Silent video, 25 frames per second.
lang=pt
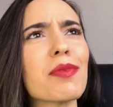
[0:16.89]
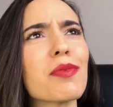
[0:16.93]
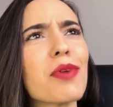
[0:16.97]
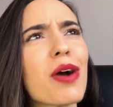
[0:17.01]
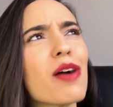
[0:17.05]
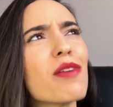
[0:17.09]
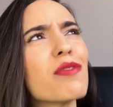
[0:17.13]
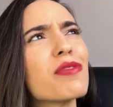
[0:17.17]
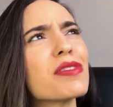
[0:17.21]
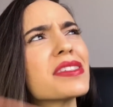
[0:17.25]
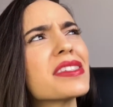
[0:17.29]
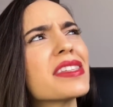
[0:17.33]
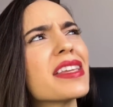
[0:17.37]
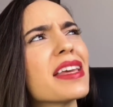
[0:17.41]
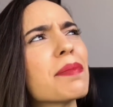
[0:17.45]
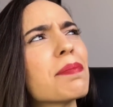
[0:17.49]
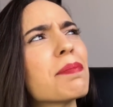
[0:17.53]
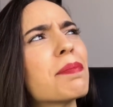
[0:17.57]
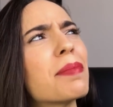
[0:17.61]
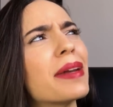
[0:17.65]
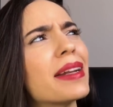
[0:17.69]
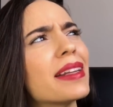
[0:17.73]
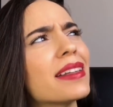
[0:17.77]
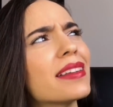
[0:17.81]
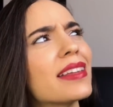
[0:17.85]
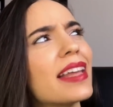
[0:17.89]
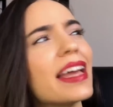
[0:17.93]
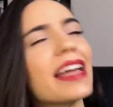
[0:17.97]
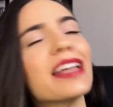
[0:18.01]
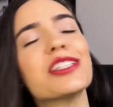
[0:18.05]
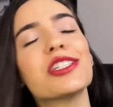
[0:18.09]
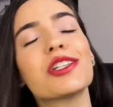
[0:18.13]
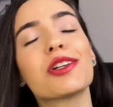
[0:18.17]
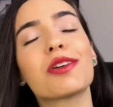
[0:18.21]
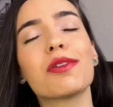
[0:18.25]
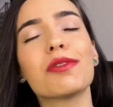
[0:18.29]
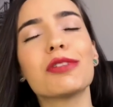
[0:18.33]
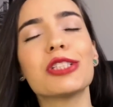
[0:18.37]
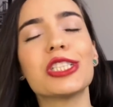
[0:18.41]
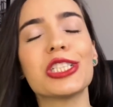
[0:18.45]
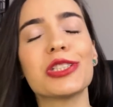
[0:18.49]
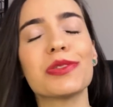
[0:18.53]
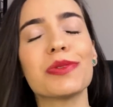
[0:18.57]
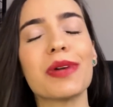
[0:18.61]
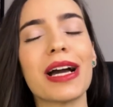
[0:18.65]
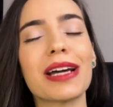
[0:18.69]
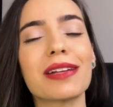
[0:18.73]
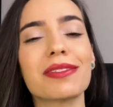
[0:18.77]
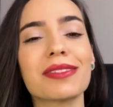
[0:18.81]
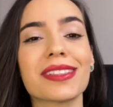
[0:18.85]
Qual você pretende
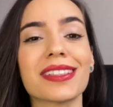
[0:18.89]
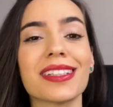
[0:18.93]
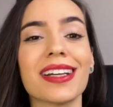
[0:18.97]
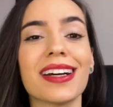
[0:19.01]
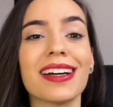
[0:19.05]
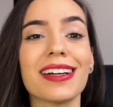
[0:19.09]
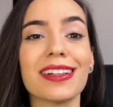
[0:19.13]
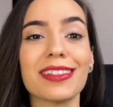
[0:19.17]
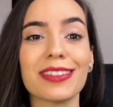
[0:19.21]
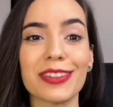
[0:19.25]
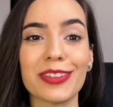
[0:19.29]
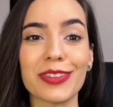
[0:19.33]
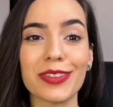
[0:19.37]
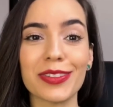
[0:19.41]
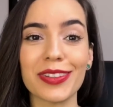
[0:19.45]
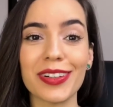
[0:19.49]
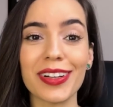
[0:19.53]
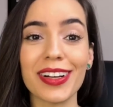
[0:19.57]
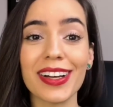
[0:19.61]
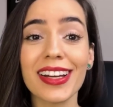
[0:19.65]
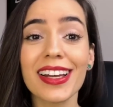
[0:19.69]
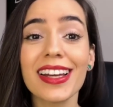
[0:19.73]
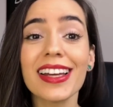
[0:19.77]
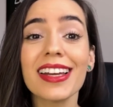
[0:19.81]
continuar usando?